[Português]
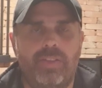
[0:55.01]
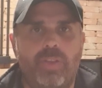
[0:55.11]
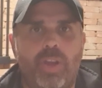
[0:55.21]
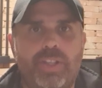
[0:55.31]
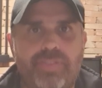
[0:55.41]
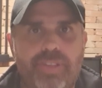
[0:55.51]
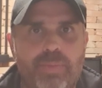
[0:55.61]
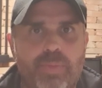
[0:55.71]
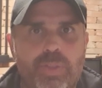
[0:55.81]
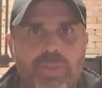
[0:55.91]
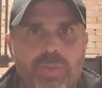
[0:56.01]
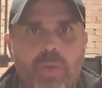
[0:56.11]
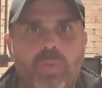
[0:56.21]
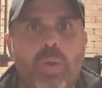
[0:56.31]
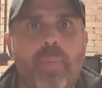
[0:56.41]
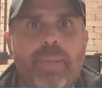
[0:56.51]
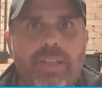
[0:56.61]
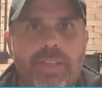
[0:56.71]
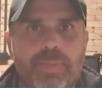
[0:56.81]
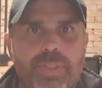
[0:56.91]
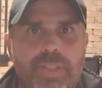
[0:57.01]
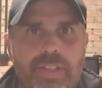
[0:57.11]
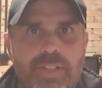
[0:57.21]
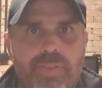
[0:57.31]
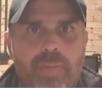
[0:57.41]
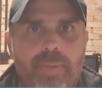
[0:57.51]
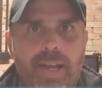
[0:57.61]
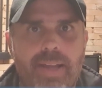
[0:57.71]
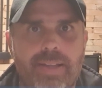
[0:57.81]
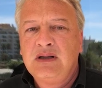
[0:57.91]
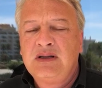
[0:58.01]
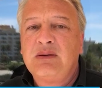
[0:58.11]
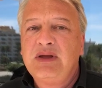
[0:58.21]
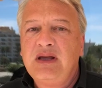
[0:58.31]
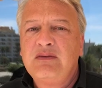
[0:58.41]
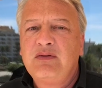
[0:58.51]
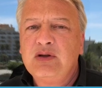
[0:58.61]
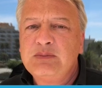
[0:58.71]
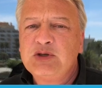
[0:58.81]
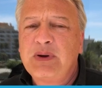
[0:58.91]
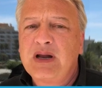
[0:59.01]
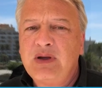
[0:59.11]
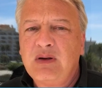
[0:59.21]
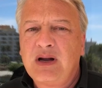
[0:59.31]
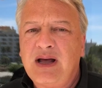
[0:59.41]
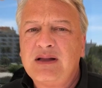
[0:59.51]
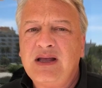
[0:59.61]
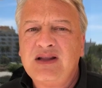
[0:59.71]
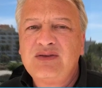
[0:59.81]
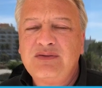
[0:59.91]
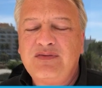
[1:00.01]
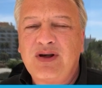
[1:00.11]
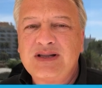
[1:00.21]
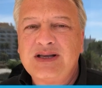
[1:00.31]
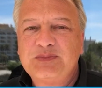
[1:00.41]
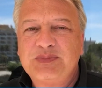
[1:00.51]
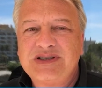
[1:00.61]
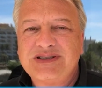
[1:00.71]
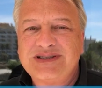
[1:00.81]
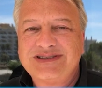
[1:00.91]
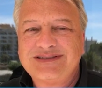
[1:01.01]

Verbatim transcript: Nós vimos o automobilismo se transformar e também evoluímos para melhorar dentro e fora das pistas.